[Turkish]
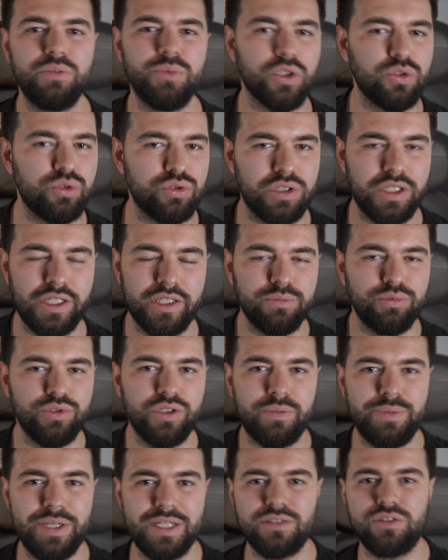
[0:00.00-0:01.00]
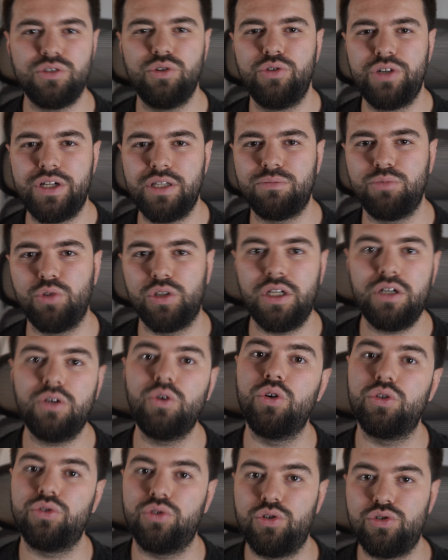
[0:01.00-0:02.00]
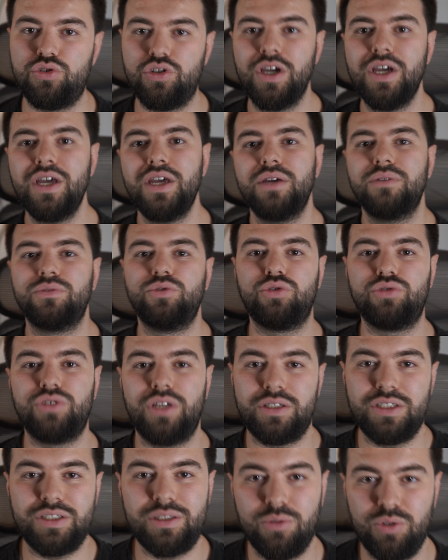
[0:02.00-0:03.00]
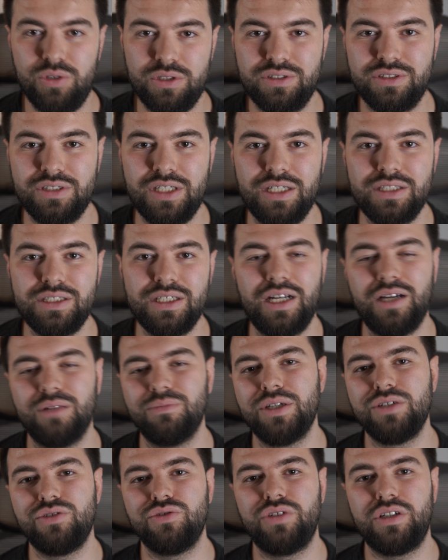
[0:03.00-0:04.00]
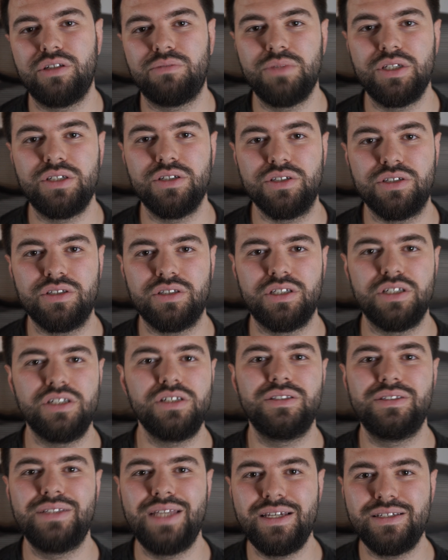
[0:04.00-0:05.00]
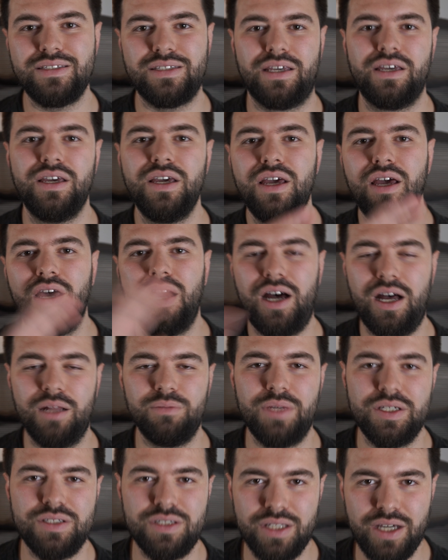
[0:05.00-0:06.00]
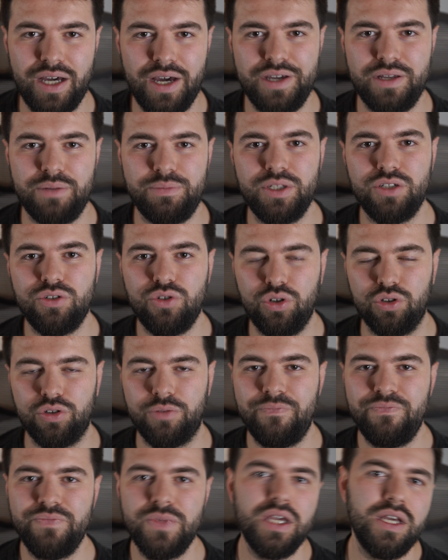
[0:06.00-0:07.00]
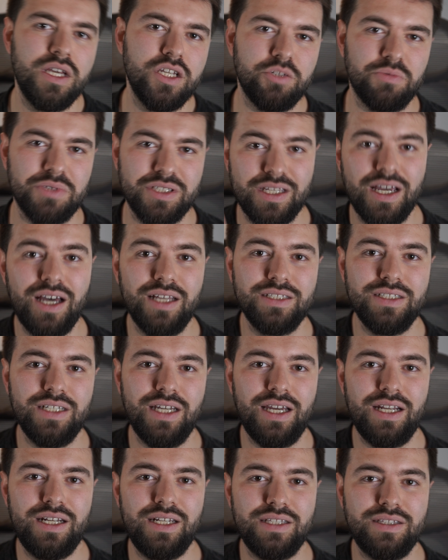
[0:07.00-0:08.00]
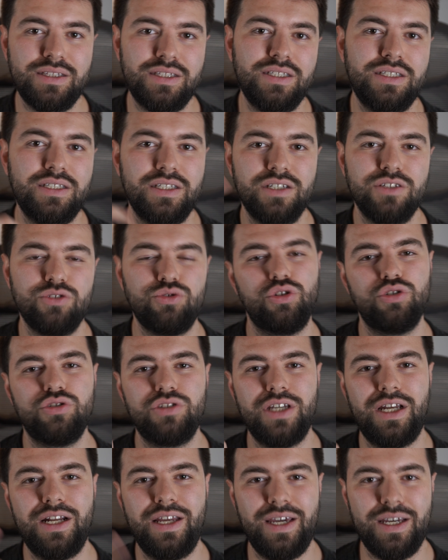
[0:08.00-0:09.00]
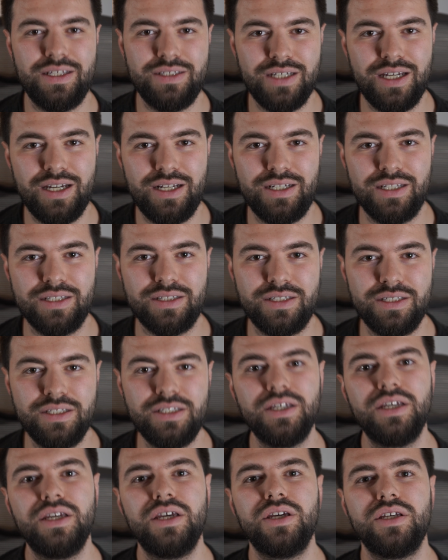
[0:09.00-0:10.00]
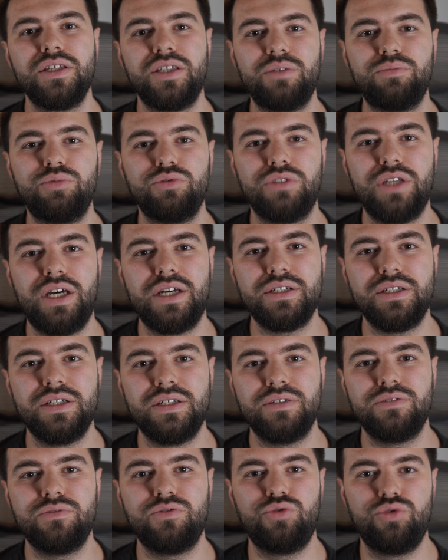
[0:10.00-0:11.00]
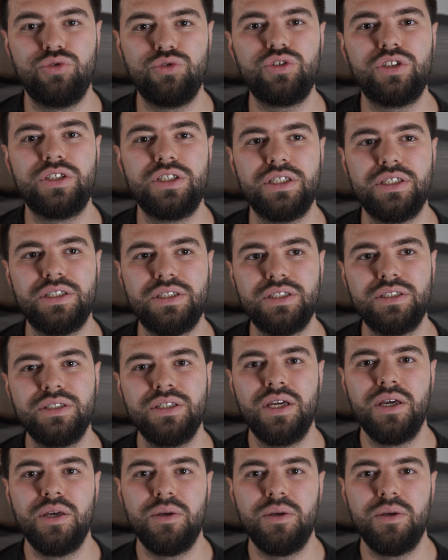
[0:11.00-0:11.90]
Tabii kurslarda bunları pek size öğretmiyorlar. Hochdeutsch yüksek işte böyle kaliteli Almanca öğretmeye çalıştıkları için neyse. Almanca'da ayrı bir konu. Şimdi sağlığı hallettik, sosyal hayatı hallettik ki bunlar Türkiye'nin